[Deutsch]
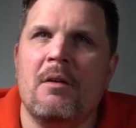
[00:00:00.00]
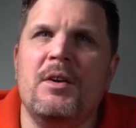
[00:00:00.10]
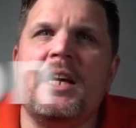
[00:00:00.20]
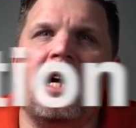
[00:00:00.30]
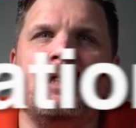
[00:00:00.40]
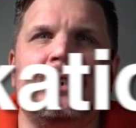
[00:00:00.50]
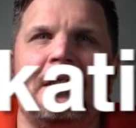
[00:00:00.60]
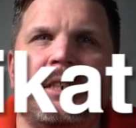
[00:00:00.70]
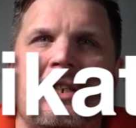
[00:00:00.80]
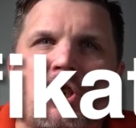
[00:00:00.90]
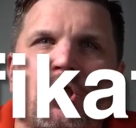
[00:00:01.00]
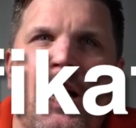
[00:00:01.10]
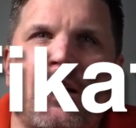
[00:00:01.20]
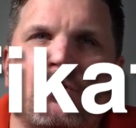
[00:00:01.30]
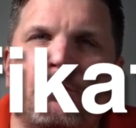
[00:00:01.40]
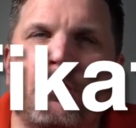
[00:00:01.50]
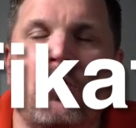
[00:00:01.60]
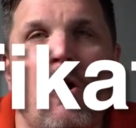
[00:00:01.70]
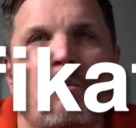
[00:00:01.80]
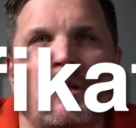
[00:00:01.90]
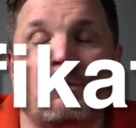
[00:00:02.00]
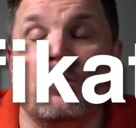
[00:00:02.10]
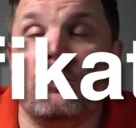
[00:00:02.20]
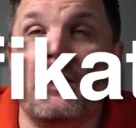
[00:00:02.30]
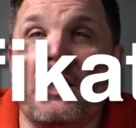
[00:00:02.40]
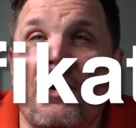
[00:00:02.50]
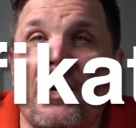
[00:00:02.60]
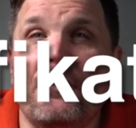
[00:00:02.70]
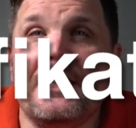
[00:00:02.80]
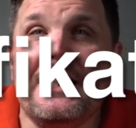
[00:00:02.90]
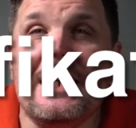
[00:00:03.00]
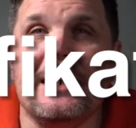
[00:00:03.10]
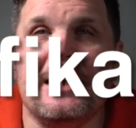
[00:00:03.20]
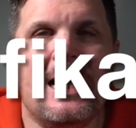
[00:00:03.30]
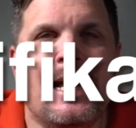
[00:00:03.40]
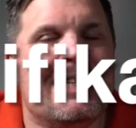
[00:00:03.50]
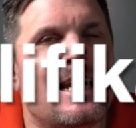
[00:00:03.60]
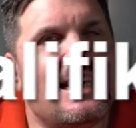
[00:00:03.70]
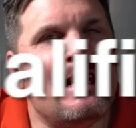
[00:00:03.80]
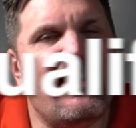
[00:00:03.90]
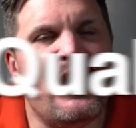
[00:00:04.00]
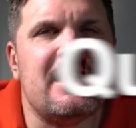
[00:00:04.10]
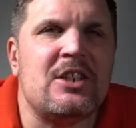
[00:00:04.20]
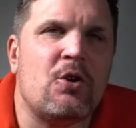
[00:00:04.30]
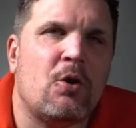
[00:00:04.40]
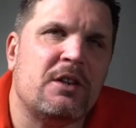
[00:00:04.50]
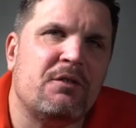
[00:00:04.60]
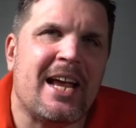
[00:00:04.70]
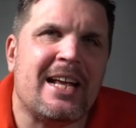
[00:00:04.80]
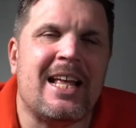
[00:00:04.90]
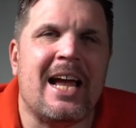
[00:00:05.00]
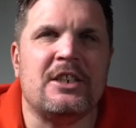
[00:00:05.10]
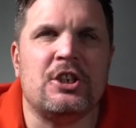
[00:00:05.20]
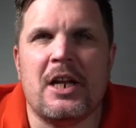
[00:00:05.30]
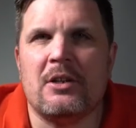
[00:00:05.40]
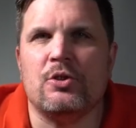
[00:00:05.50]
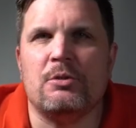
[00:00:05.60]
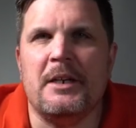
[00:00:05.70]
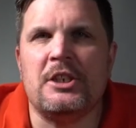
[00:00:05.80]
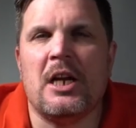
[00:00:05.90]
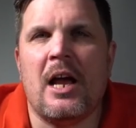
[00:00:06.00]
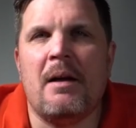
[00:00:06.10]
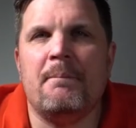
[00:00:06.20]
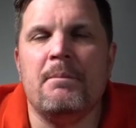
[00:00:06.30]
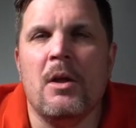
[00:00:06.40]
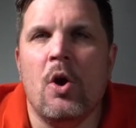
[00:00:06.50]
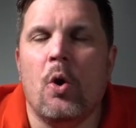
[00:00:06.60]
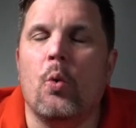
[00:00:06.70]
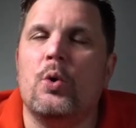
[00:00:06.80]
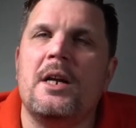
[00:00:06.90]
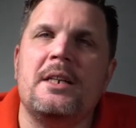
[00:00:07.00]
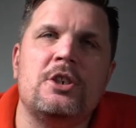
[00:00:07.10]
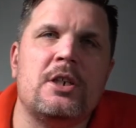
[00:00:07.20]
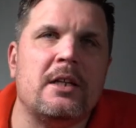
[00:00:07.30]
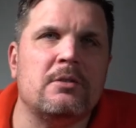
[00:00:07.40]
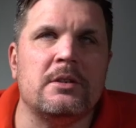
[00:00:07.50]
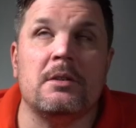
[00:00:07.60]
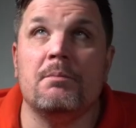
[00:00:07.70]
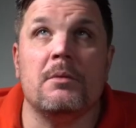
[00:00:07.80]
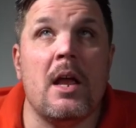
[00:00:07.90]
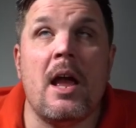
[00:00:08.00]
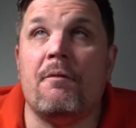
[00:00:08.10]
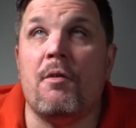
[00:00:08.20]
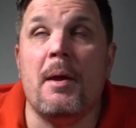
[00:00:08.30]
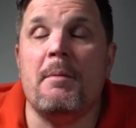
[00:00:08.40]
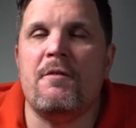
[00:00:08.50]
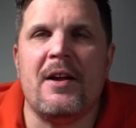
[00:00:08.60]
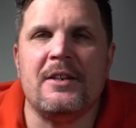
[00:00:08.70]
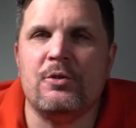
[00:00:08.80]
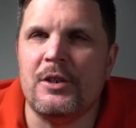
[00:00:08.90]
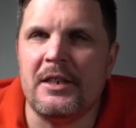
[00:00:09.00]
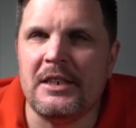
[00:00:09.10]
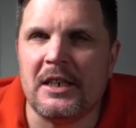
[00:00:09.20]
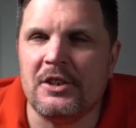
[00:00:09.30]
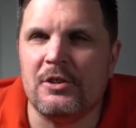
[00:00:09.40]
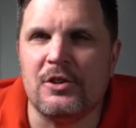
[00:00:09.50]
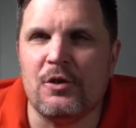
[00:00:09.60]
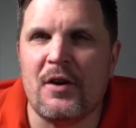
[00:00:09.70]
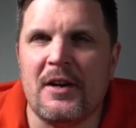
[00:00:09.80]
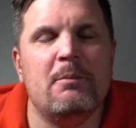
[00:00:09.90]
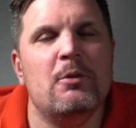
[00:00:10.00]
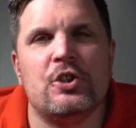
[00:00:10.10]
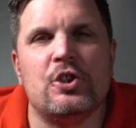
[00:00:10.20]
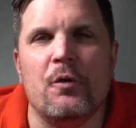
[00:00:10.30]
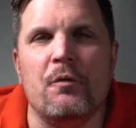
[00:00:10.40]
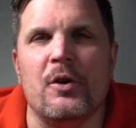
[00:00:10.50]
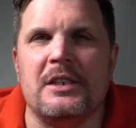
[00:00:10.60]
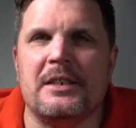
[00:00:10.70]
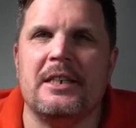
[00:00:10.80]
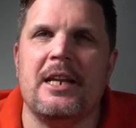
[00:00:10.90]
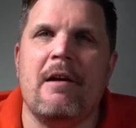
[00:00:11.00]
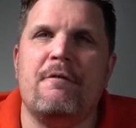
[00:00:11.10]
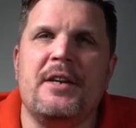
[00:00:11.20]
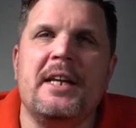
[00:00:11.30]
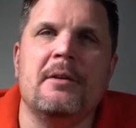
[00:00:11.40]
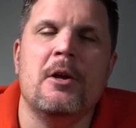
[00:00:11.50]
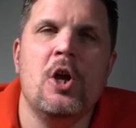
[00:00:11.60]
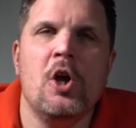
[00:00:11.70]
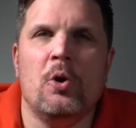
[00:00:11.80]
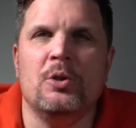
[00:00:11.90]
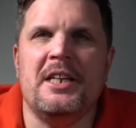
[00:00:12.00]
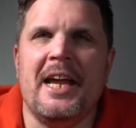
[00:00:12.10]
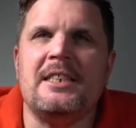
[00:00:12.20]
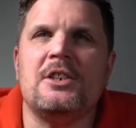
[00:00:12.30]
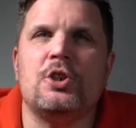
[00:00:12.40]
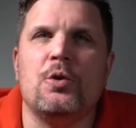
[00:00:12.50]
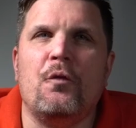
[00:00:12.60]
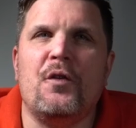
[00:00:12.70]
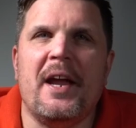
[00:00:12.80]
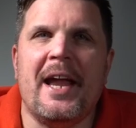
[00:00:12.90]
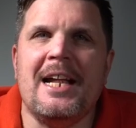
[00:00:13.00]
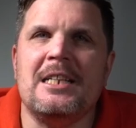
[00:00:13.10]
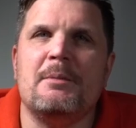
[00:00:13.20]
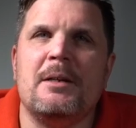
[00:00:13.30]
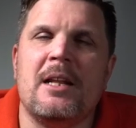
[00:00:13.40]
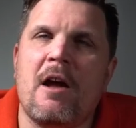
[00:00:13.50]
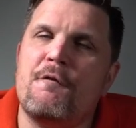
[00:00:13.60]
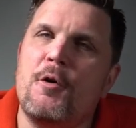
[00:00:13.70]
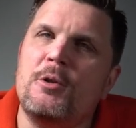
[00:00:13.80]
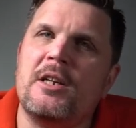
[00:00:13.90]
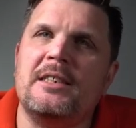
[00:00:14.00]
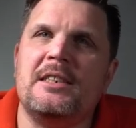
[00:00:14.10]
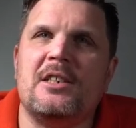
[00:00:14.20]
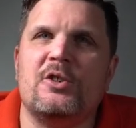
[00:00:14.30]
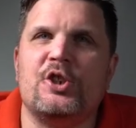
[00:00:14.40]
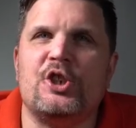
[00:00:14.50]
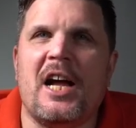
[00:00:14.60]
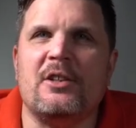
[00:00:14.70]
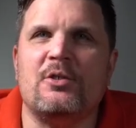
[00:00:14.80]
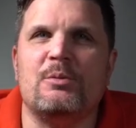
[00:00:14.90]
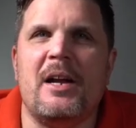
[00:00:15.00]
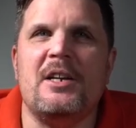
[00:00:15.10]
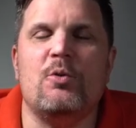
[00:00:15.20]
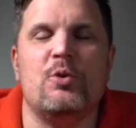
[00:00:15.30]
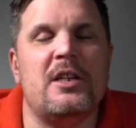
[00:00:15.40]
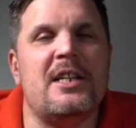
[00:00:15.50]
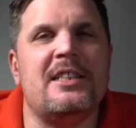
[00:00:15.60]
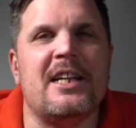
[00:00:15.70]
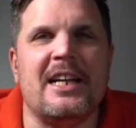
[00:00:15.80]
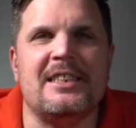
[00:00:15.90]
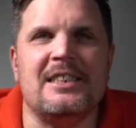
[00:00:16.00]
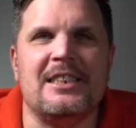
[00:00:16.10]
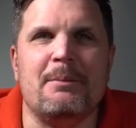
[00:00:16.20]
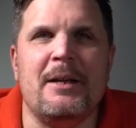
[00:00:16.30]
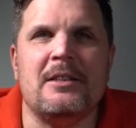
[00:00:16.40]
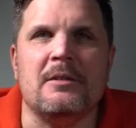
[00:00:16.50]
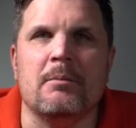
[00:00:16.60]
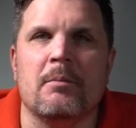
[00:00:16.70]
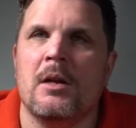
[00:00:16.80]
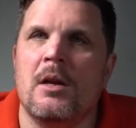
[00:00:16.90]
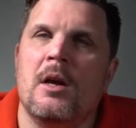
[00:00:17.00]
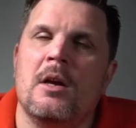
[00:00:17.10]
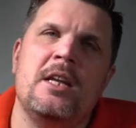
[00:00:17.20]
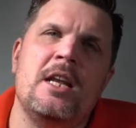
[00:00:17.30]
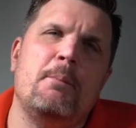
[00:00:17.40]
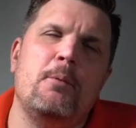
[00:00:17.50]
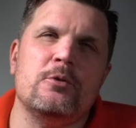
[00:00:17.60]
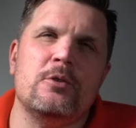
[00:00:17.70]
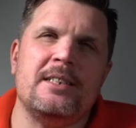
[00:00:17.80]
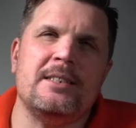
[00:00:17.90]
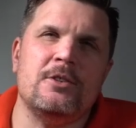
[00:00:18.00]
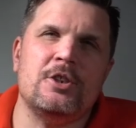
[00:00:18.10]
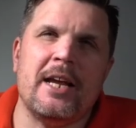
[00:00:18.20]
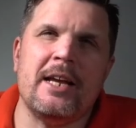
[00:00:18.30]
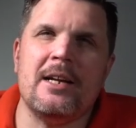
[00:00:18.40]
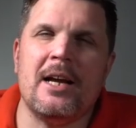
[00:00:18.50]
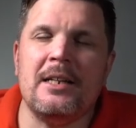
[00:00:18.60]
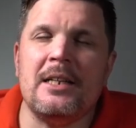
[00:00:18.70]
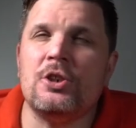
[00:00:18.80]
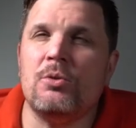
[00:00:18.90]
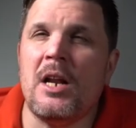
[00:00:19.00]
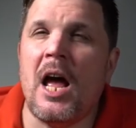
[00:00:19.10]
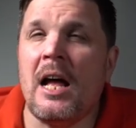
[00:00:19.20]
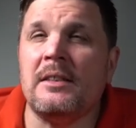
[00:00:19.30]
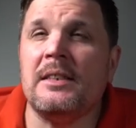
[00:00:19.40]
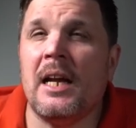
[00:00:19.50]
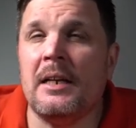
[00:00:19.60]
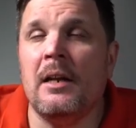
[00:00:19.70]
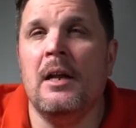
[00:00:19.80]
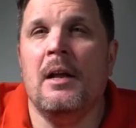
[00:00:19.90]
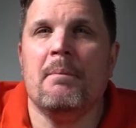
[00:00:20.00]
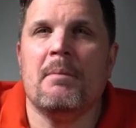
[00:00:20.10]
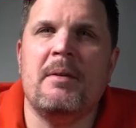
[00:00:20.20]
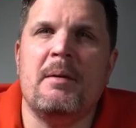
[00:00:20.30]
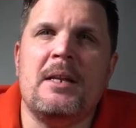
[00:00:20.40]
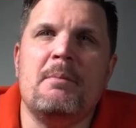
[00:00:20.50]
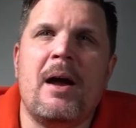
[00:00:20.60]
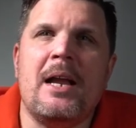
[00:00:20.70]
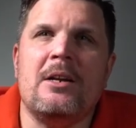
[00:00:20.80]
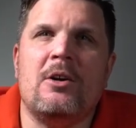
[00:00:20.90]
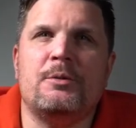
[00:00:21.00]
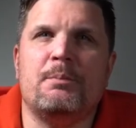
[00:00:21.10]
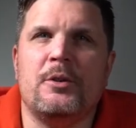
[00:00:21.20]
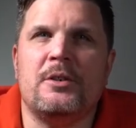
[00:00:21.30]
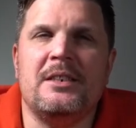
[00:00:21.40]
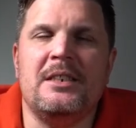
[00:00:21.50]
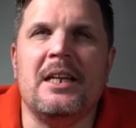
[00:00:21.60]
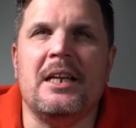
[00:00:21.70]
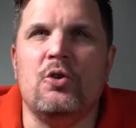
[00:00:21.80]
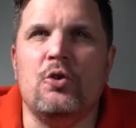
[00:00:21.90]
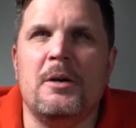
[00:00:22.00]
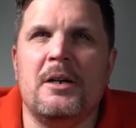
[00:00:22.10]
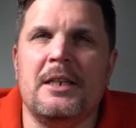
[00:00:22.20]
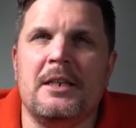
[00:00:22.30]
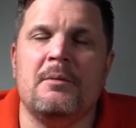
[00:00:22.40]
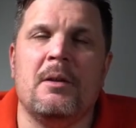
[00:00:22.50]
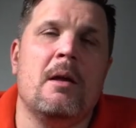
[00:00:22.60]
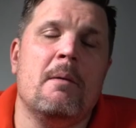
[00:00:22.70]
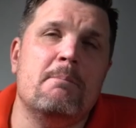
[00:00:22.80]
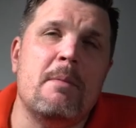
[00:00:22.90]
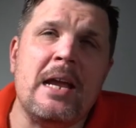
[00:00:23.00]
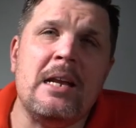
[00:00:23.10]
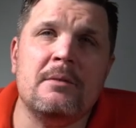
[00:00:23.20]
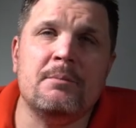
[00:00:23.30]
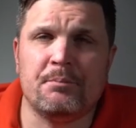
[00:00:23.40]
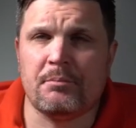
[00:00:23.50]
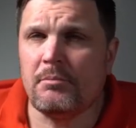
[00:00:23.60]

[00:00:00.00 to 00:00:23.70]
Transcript: Wie kann ich den Status bekommen? Ich muss mich qualifizieren, denn die wenigsten Leute werden einen Status-Match haben oder den Status, naja, vom Himmel fallen tut er nicht. Also insofern, ihr müsst schon wirklich den erfliegen. Und die erste Stufe erhält man nach 35.000 Statusmeilen oder nach 30 Segmenten. Je nach Buchungsklasse und Strecke kann das schon hart sein wenn man die Meilenausbeute sieht, denn über den Meilen